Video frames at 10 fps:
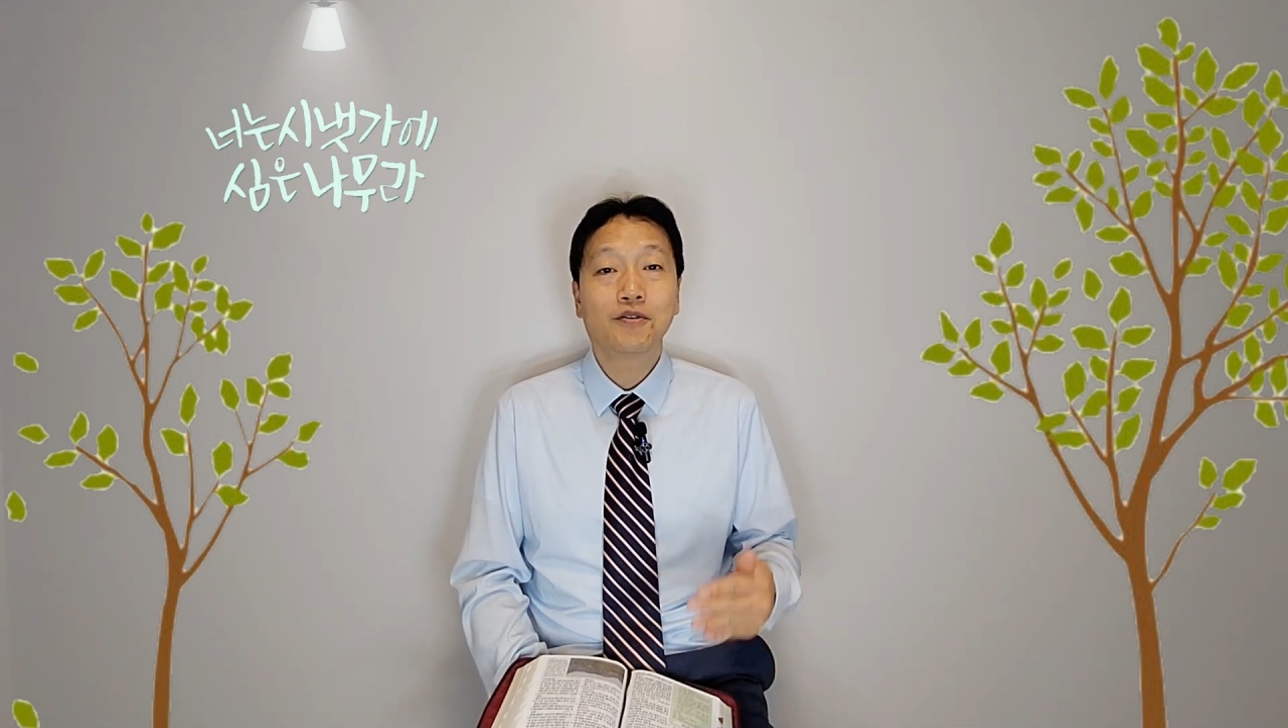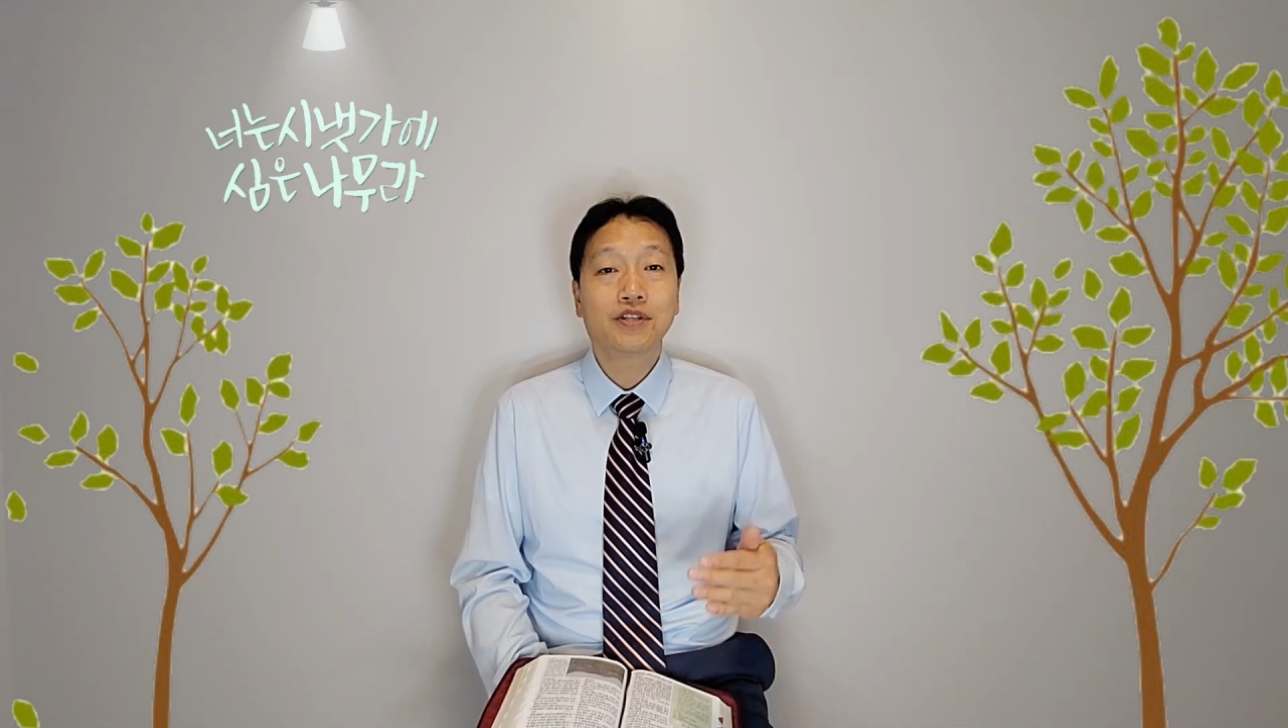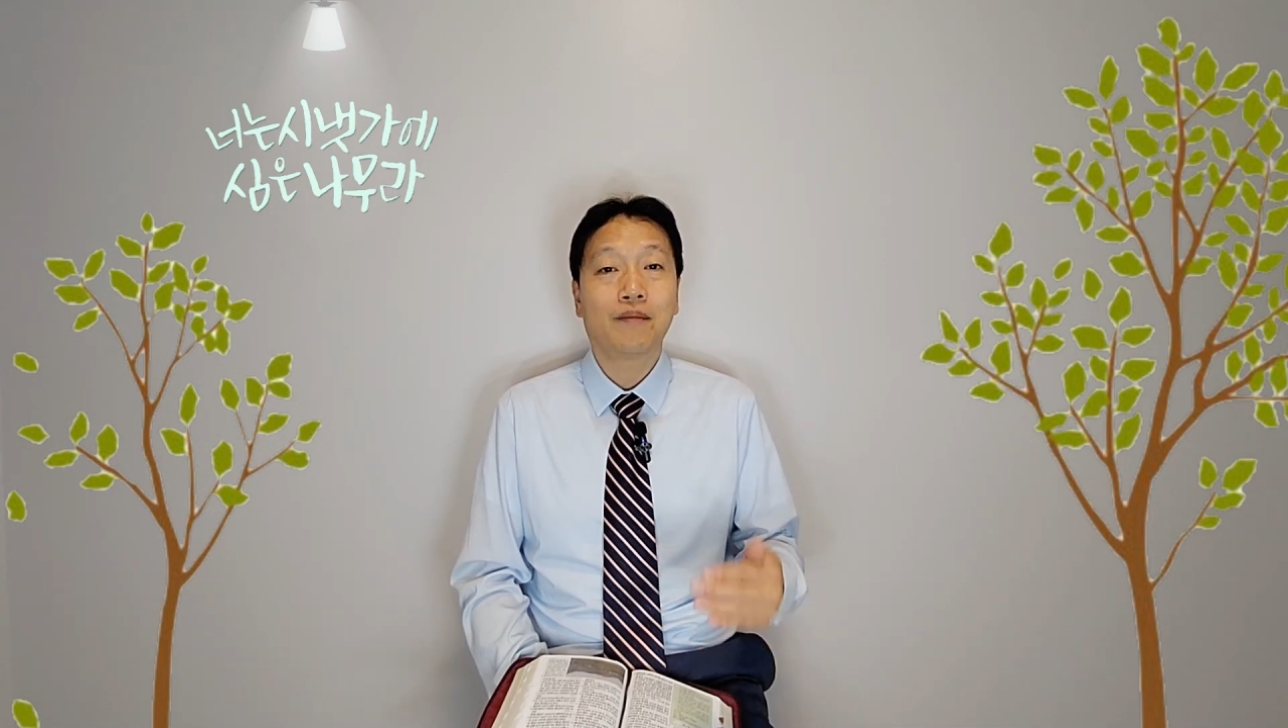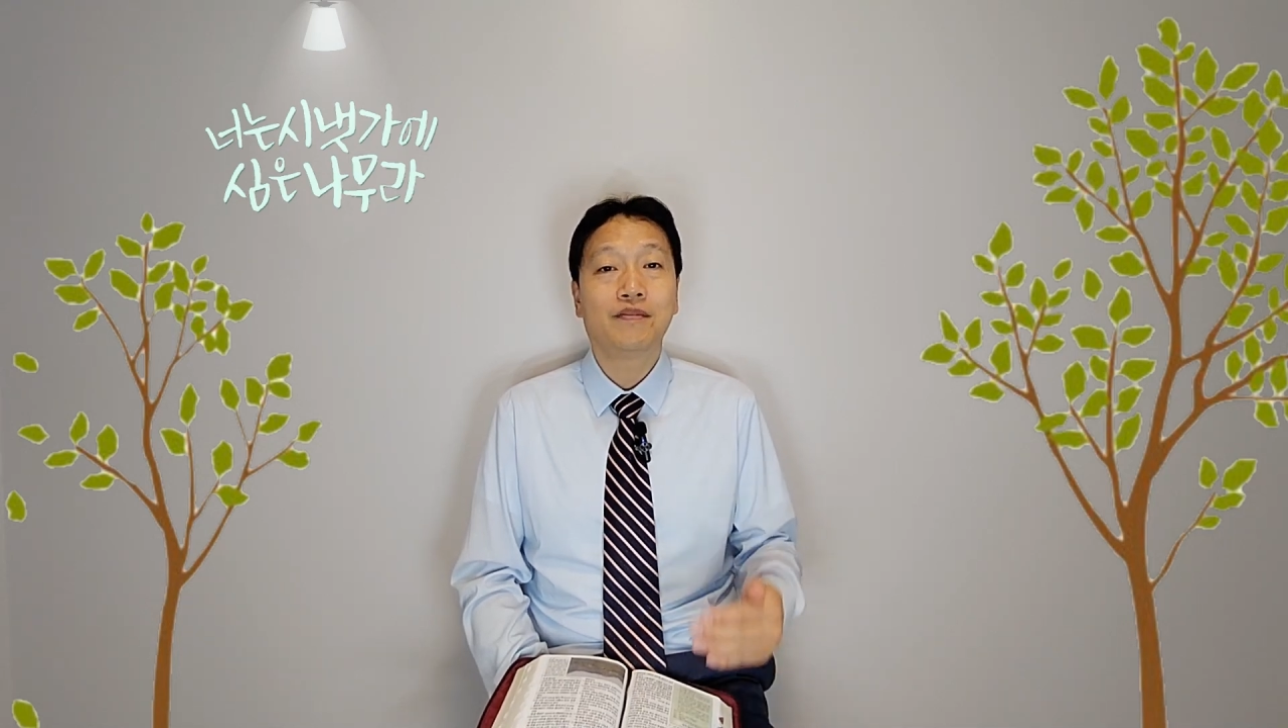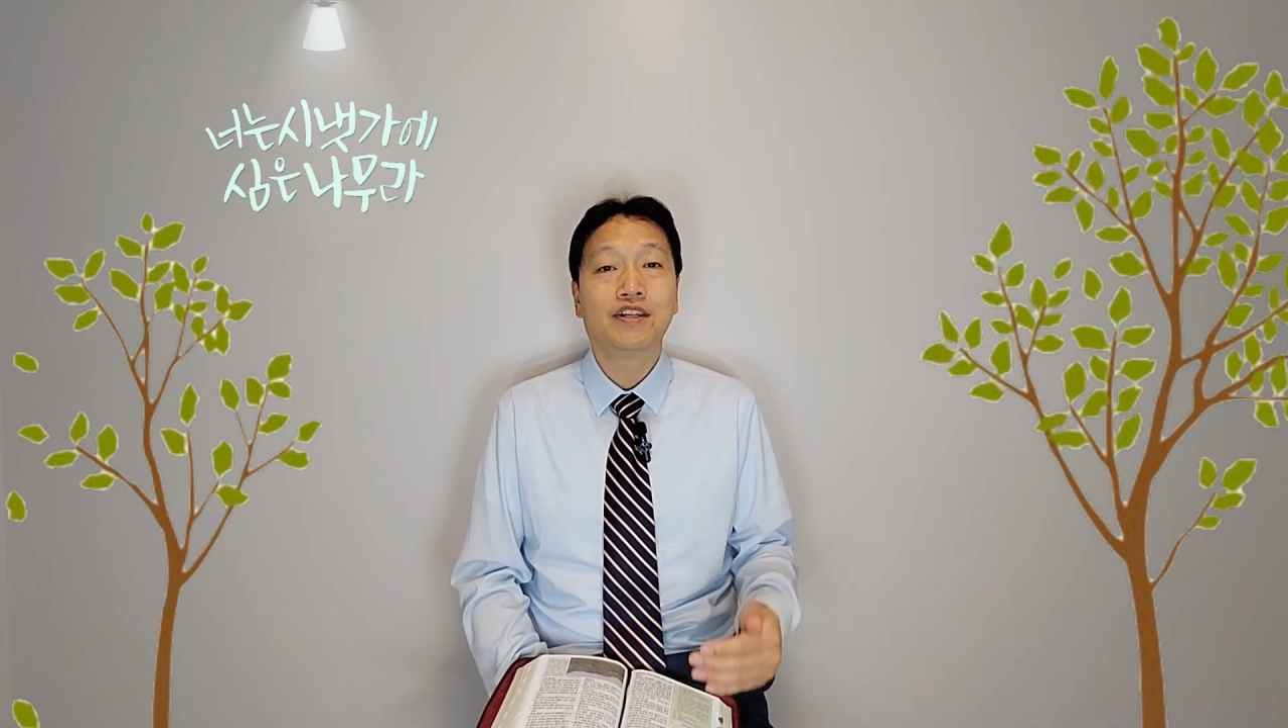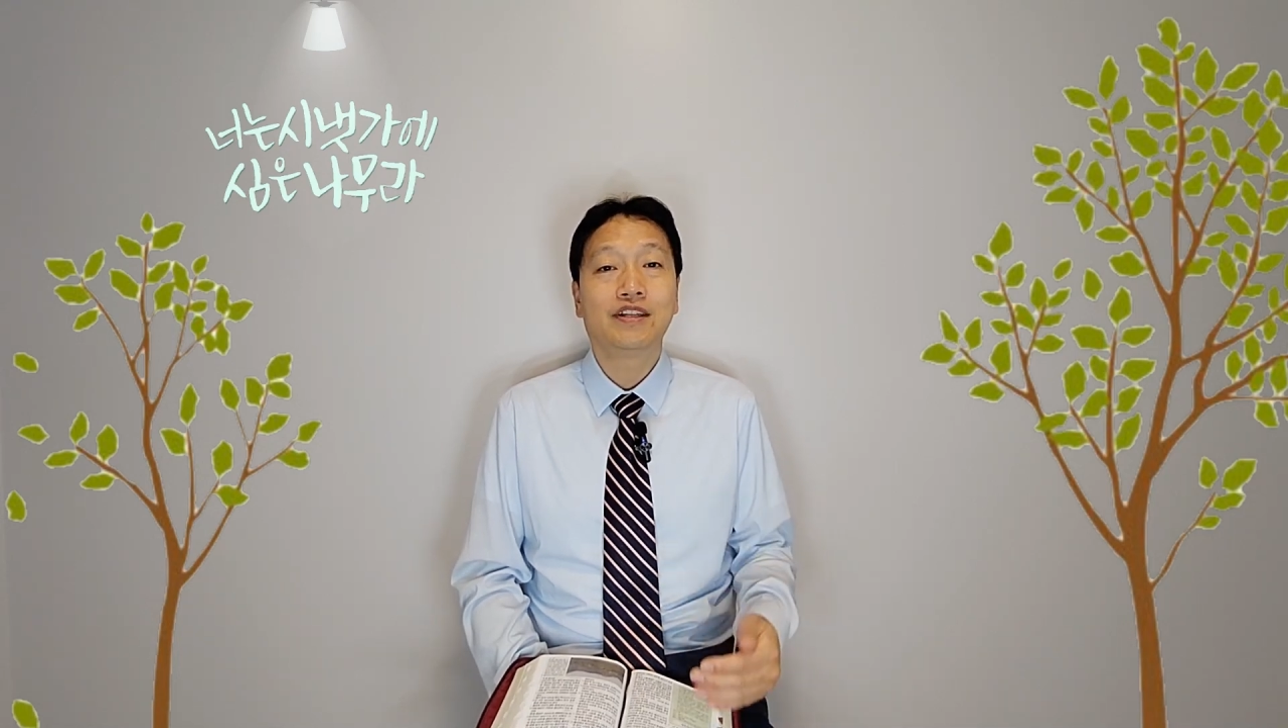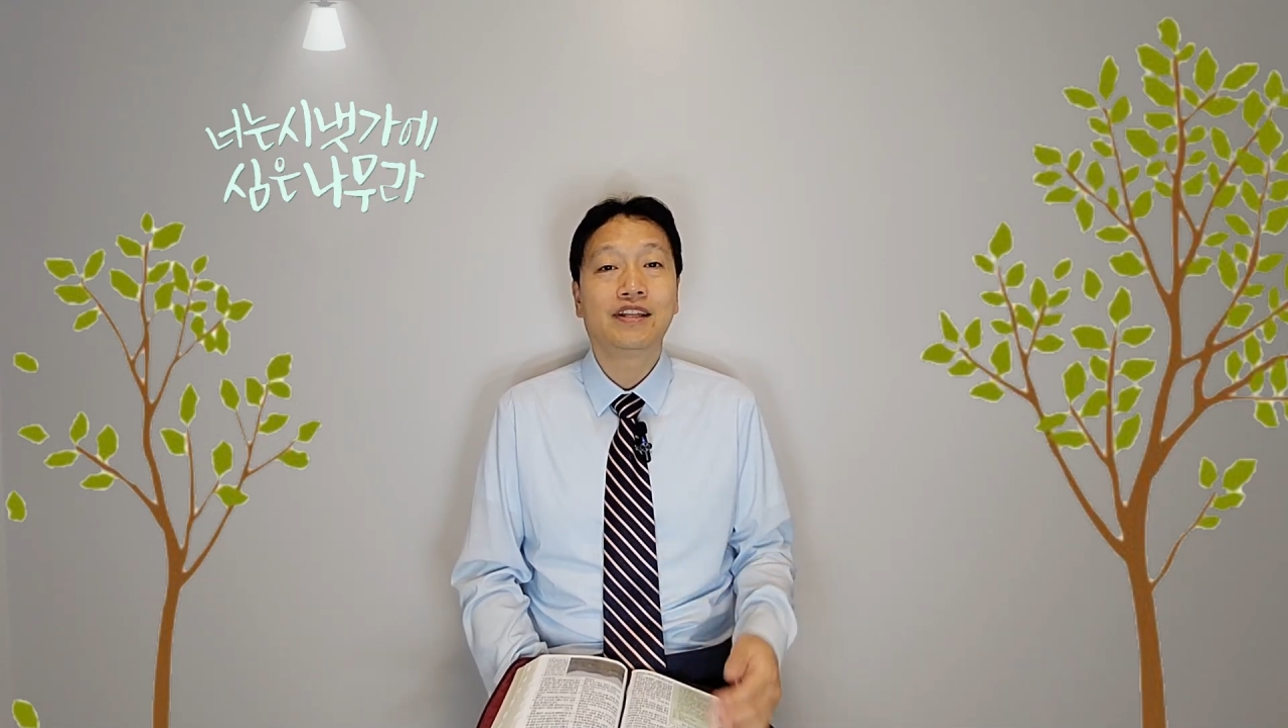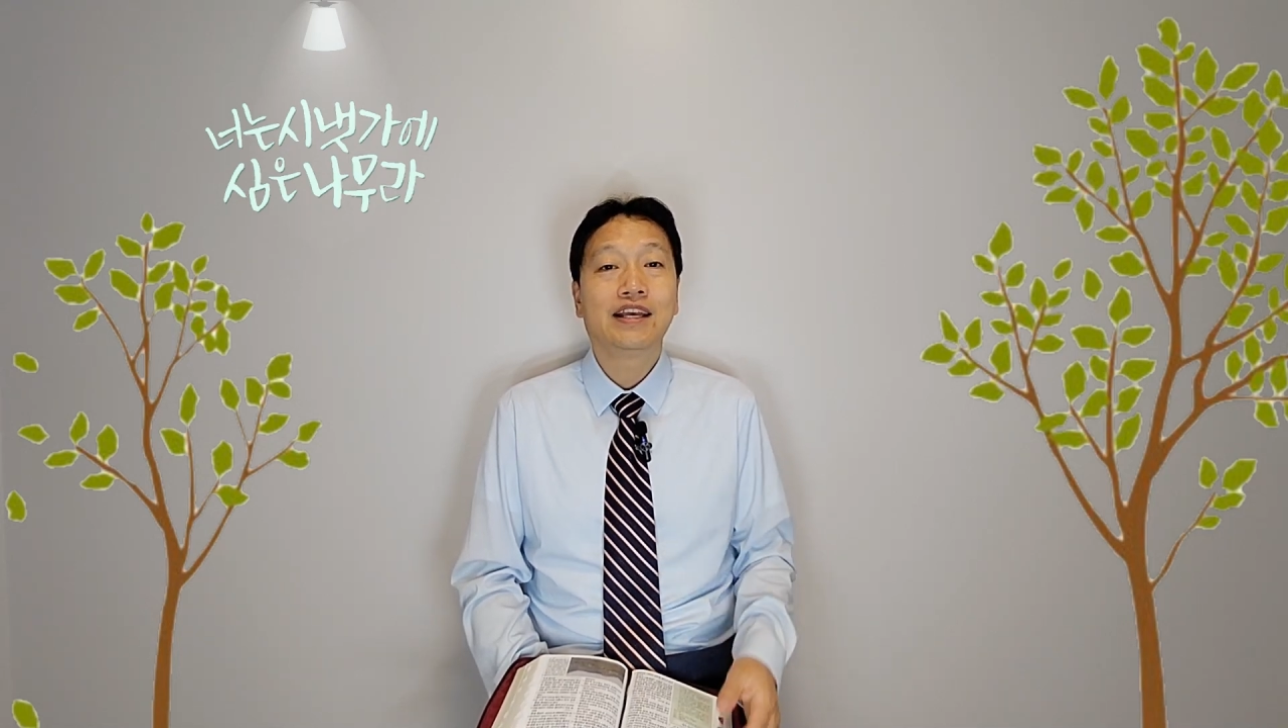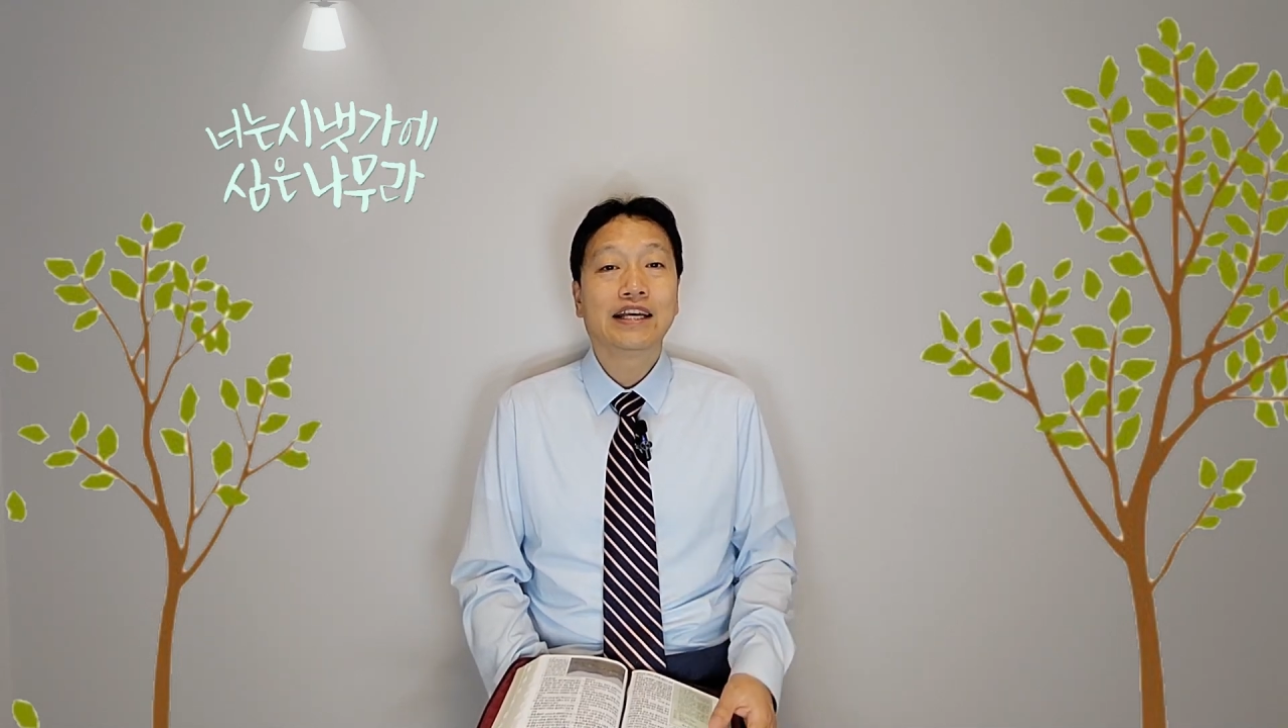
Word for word: 삼는